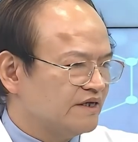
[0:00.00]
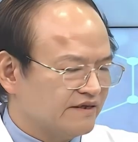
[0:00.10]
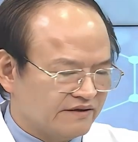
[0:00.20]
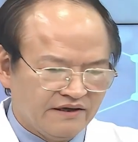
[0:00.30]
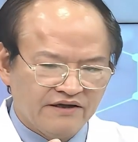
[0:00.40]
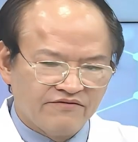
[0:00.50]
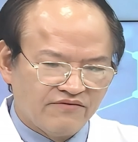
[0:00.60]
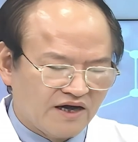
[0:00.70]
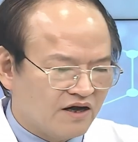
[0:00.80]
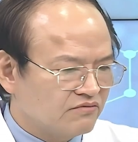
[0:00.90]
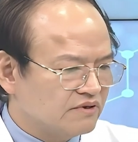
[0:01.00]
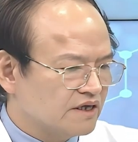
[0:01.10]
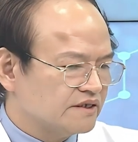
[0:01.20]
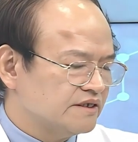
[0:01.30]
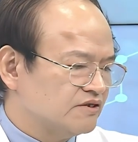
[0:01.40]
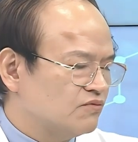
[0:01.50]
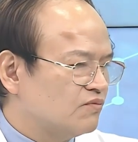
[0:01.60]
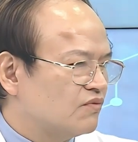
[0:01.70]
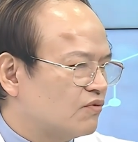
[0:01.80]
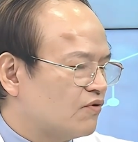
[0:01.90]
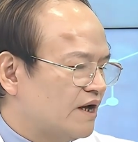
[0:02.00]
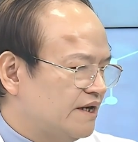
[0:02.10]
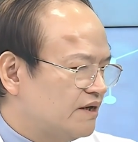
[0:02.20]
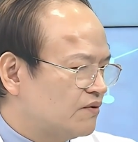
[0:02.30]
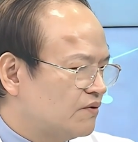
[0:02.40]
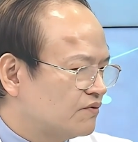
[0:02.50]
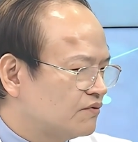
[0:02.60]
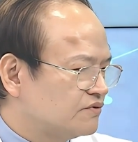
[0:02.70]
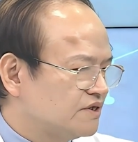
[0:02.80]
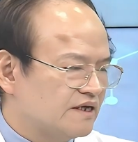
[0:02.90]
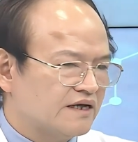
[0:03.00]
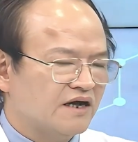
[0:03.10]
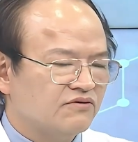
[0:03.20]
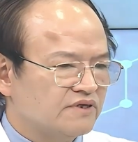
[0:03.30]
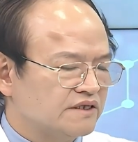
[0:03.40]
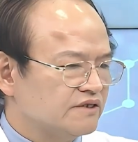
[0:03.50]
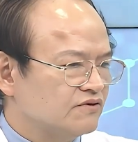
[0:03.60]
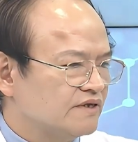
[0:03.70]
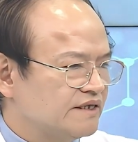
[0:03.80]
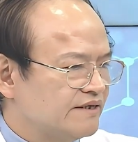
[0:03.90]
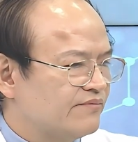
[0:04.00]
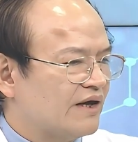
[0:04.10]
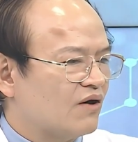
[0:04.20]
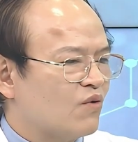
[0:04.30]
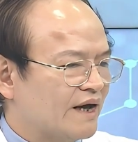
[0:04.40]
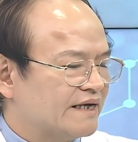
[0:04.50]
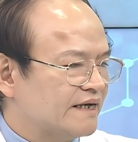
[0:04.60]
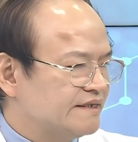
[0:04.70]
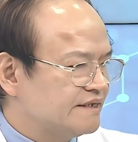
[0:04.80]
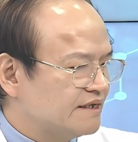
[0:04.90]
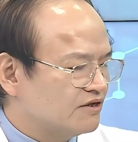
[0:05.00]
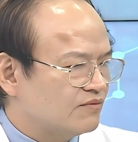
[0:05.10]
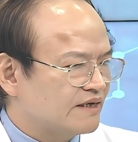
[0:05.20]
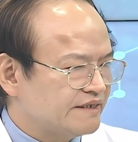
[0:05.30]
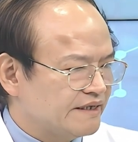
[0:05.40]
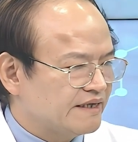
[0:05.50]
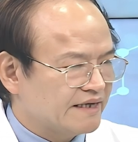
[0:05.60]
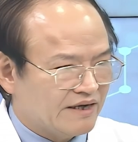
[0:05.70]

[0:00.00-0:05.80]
định và không được sử dụng quá liều cũng như là không được sử dụng cái gì mà ngoài cái chỉ định của bác sĩ.